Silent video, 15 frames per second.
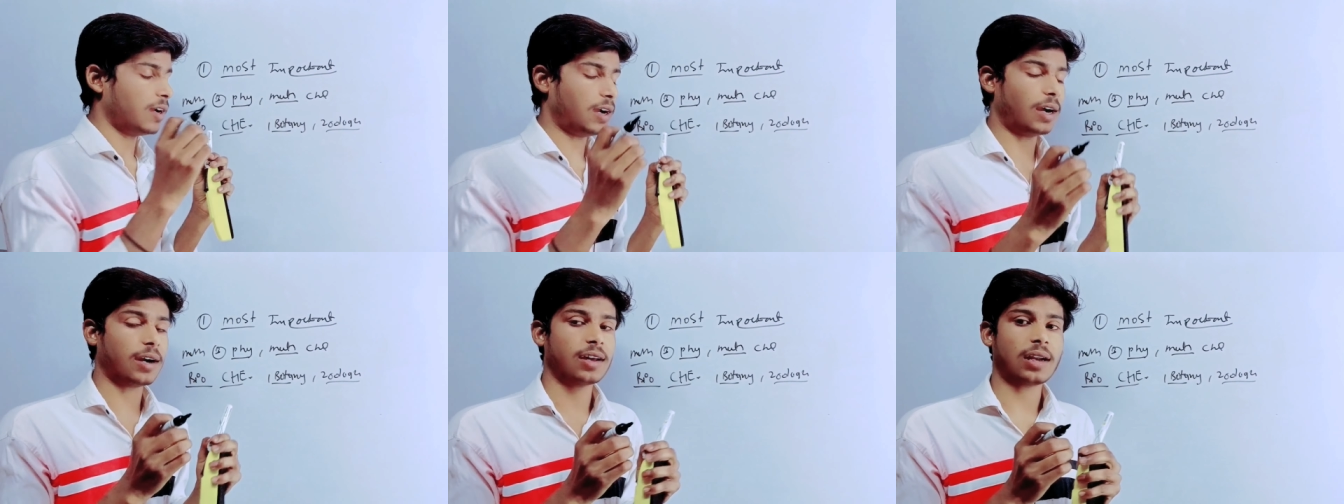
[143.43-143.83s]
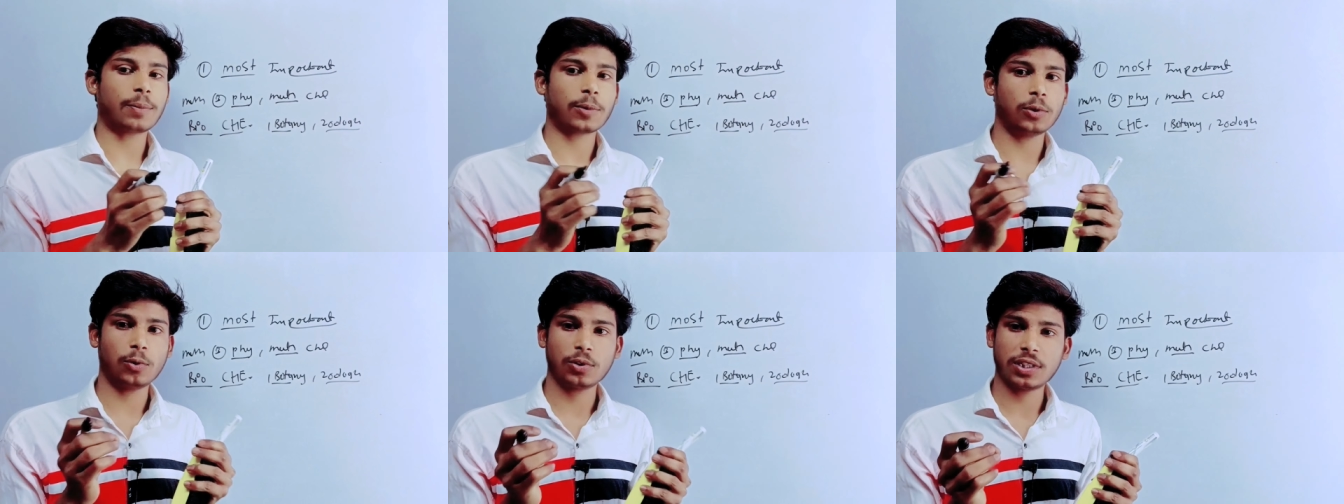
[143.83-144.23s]
अगर
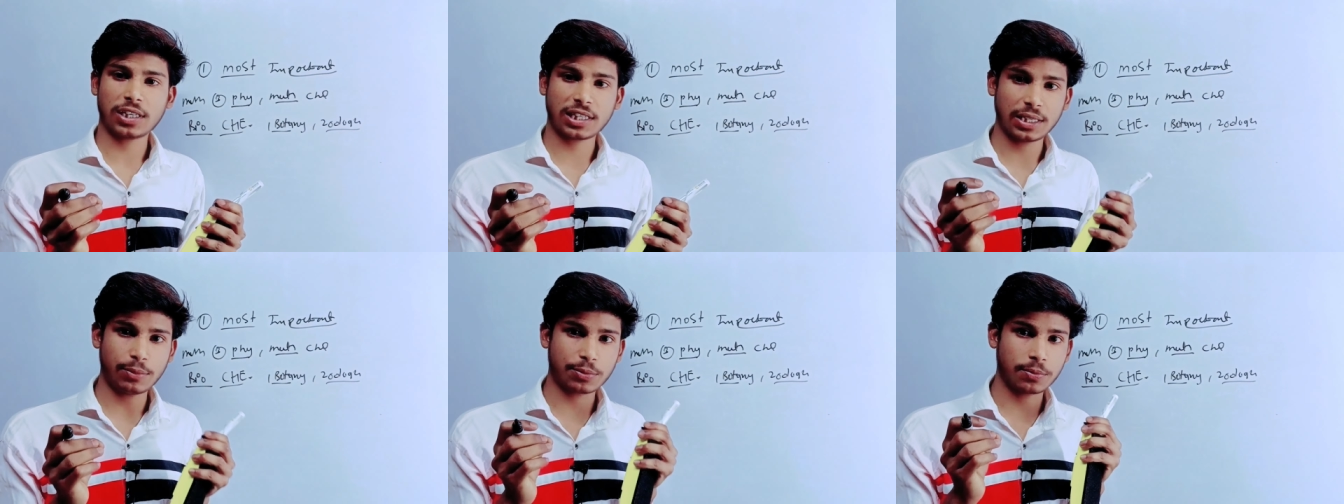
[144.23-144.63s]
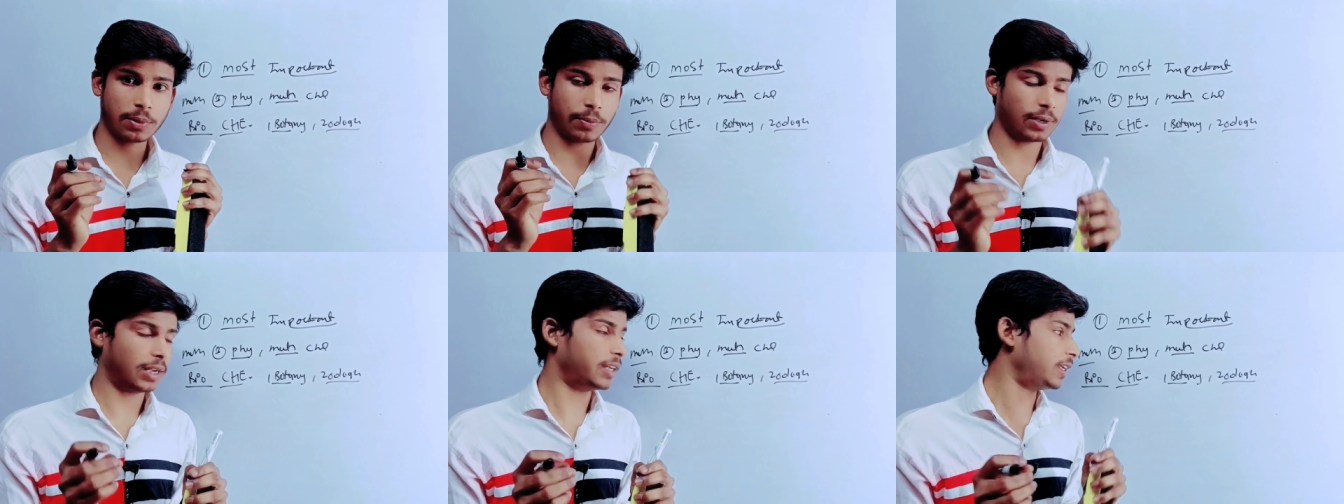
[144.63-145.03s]
आपको 2023 में
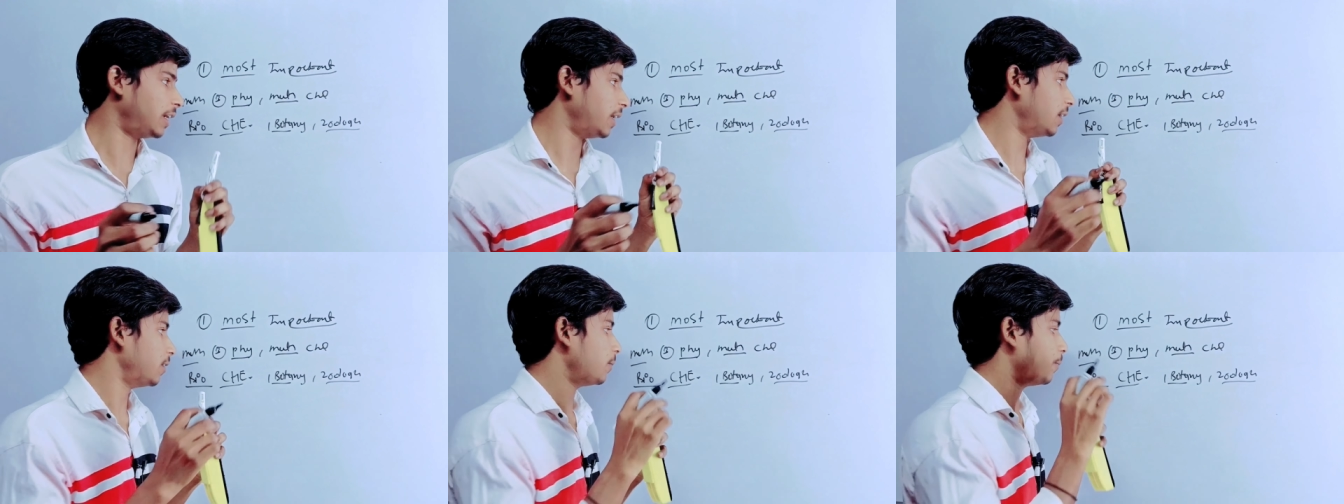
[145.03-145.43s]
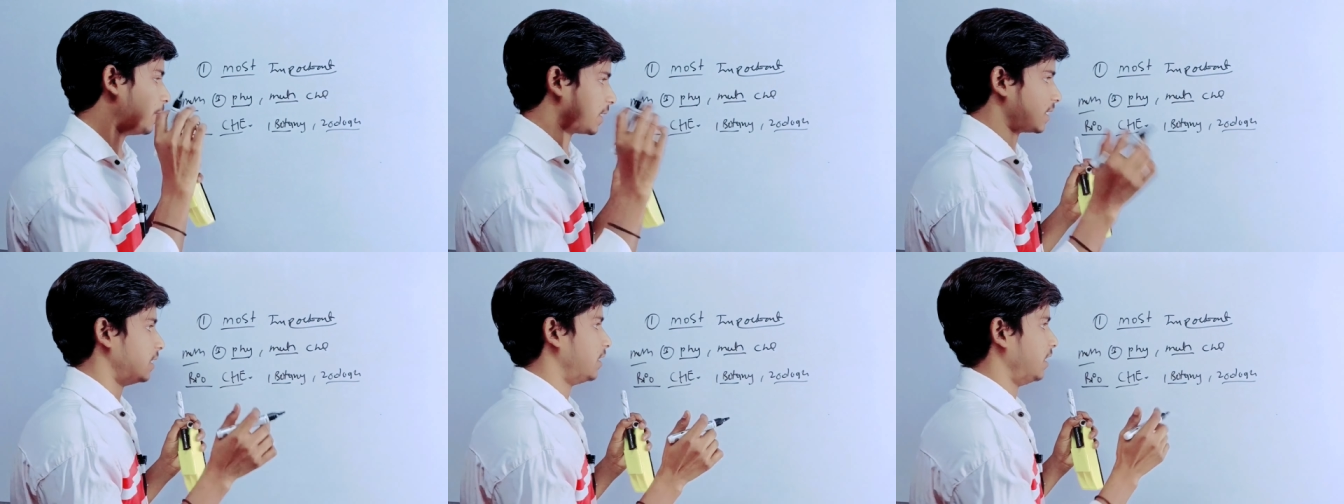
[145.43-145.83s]
बनानी है
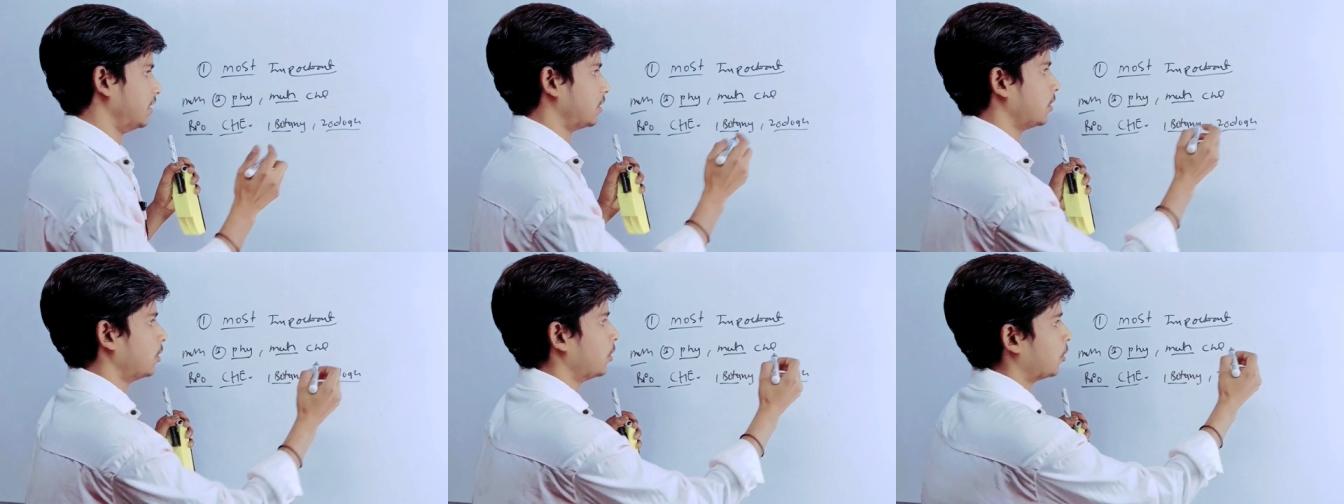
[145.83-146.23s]
परसेंटेज